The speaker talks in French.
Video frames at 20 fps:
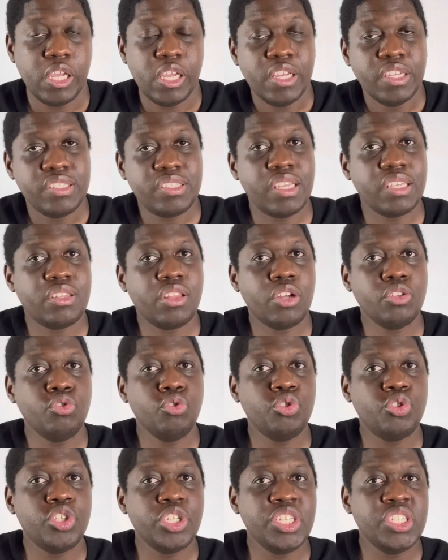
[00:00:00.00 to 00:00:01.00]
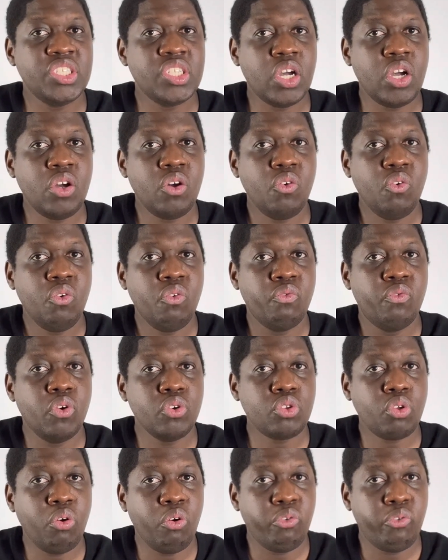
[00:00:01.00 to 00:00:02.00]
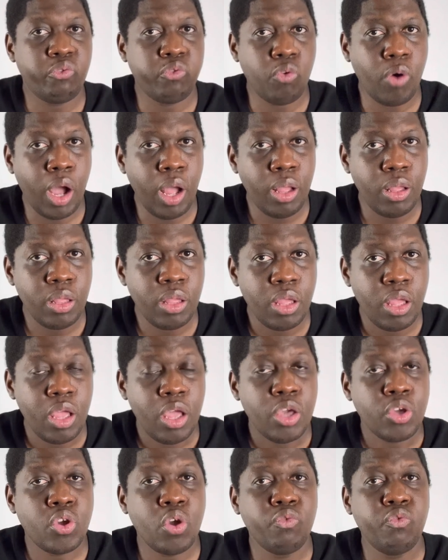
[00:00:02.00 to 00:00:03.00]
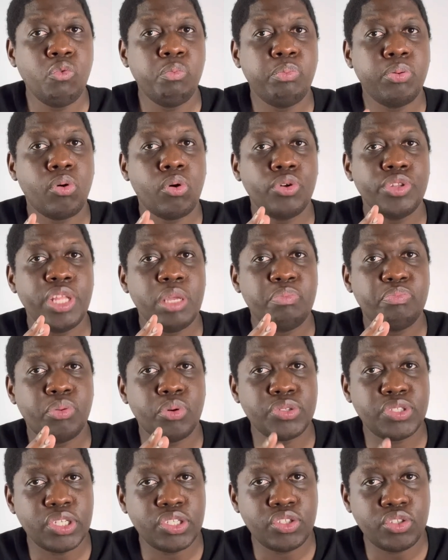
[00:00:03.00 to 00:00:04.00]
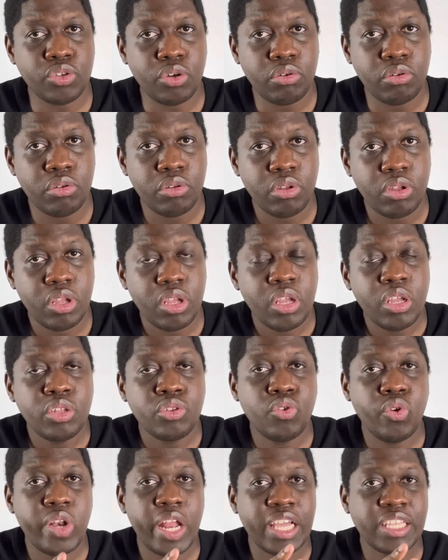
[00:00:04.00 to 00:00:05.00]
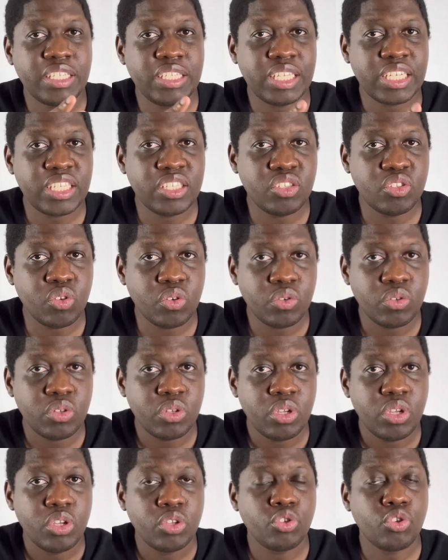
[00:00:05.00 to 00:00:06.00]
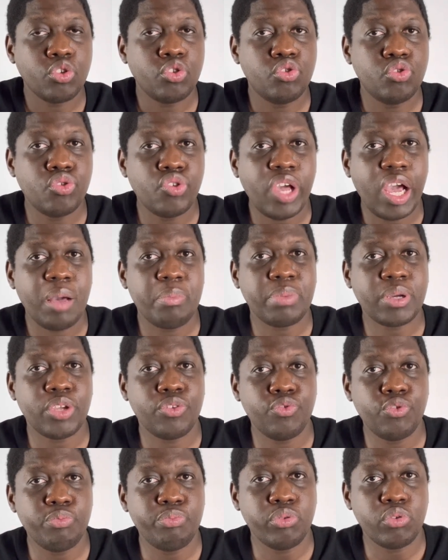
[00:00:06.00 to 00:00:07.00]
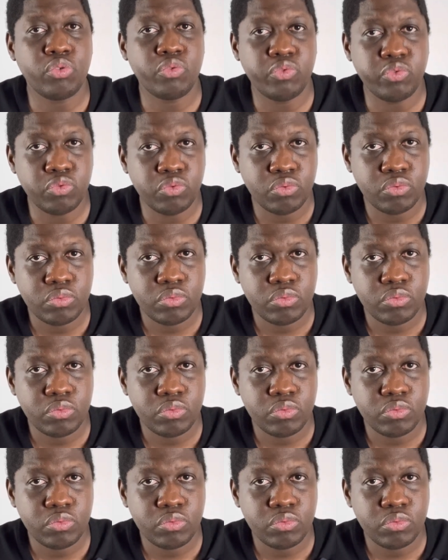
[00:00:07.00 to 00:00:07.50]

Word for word: C'est en utilisant votre foi que vous prenez possession de la guérison que Dieu a prévue pour vous.